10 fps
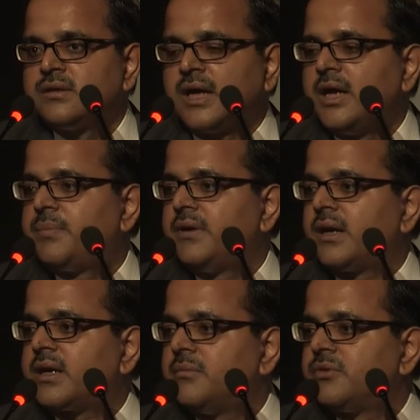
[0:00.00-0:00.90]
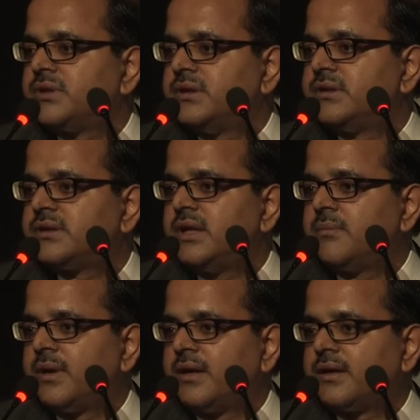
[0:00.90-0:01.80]
साइट पे जाके मैं उस चेंजेस के लिए
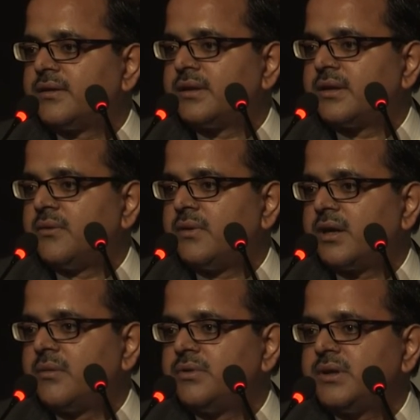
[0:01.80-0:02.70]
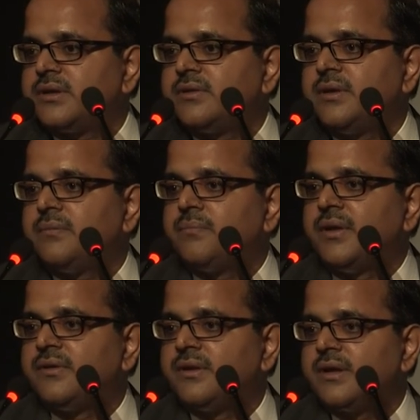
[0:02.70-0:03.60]
अप्लाई कर सकता हूँ अगर मुझे किसी
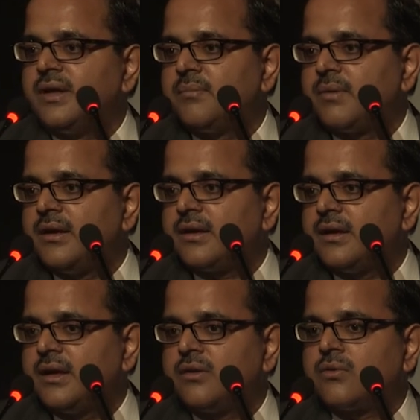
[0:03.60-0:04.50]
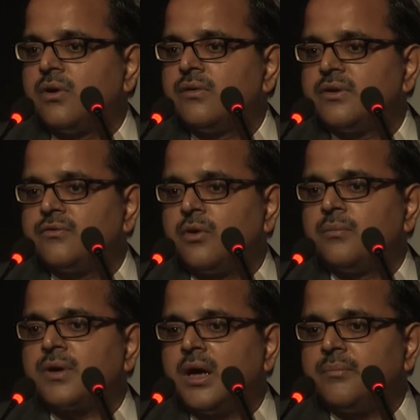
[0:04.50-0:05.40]
पेंशन के लिए अप्लाई करना है तो कौन से
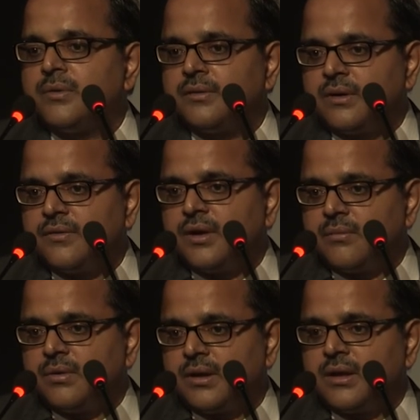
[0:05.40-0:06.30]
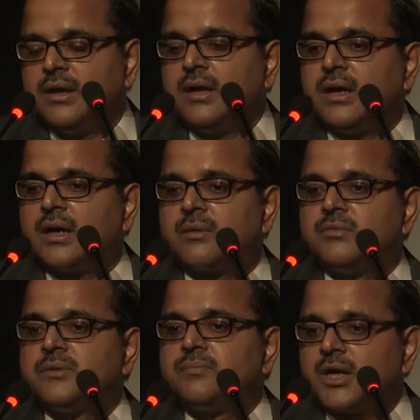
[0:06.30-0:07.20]
फॉर्म कहाँ पे अवेलेबल हैं अगर
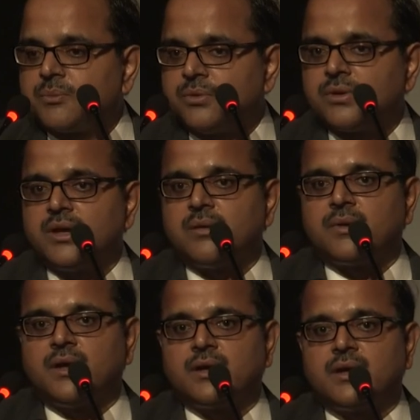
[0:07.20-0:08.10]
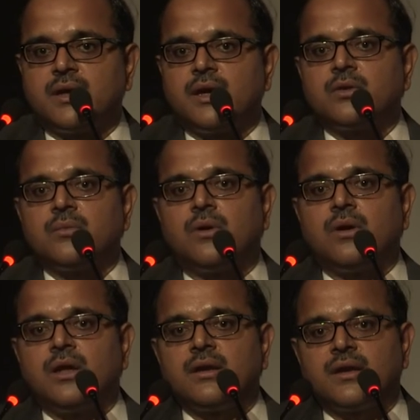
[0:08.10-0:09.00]
मुझे पासपोर्ट के लिए अप्लाई करना है तो मैं
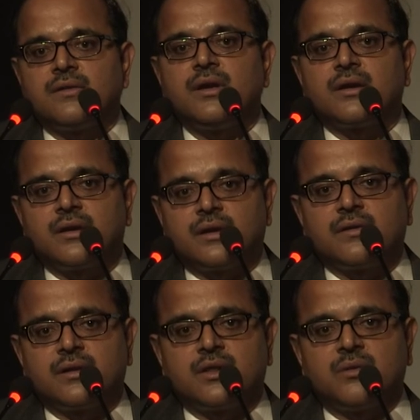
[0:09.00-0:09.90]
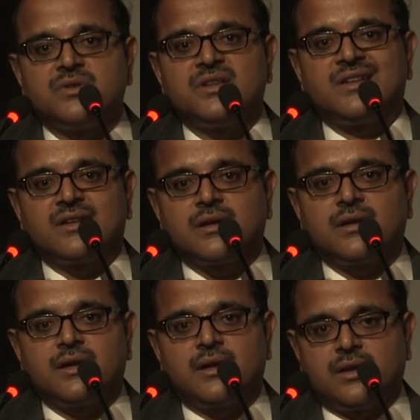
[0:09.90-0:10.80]
ऑनलाइन कैसे जाके कर सकता हूँ मुझे
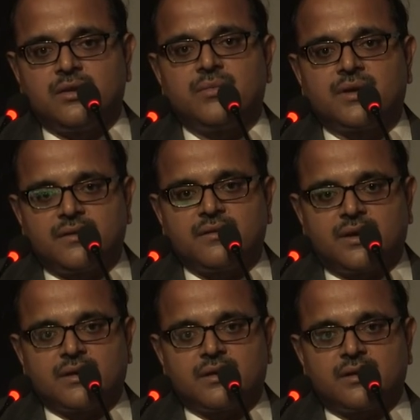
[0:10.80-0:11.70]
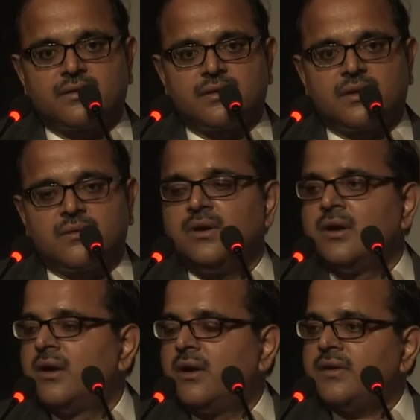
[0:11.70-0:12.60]
टिकट लेना है तो मैं कैसे जाके कर सकता हूँ
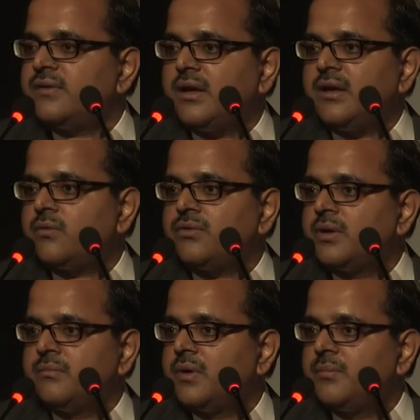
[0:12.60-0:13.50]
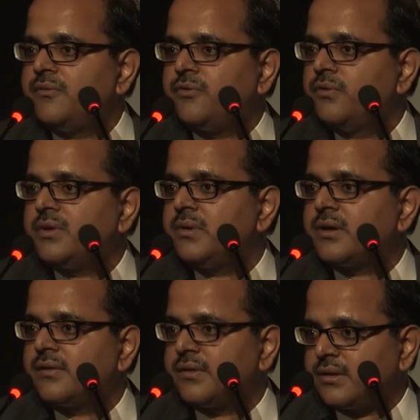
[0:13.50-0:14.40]
और ये सारी कुछ हम अपने फ़ोन से भी
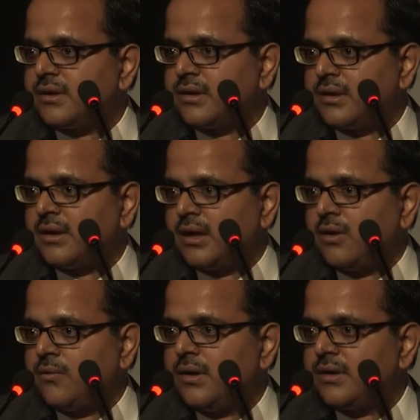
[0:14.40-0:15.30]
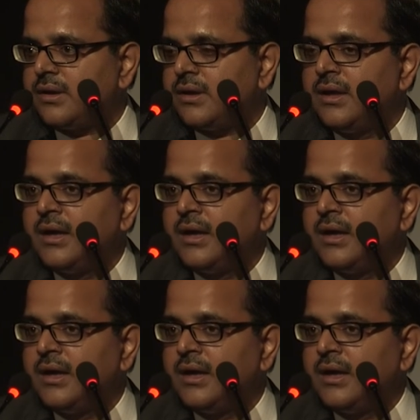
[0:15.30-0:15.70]
कर सकते हैं एंड हाउ वन कैन